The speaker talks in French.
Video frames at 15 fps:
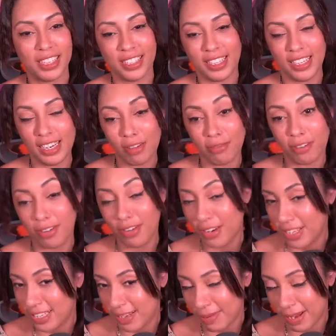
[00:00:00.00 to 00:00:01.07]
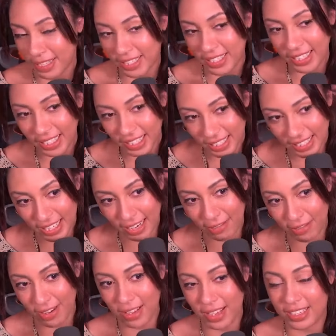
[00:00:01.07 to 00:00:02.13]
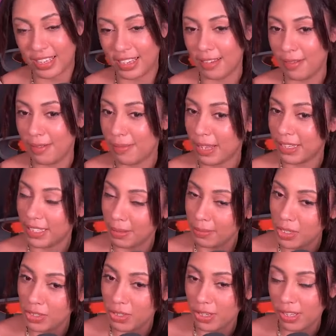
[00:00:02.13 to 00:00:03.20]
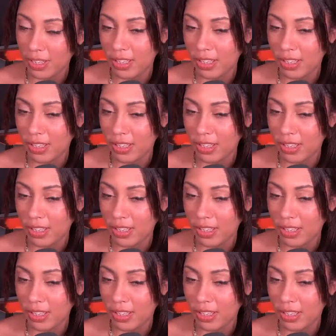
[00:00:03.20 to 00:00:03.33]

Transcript: Il a fallu laisser partir Rick, il a fallu laisser partir Michonne.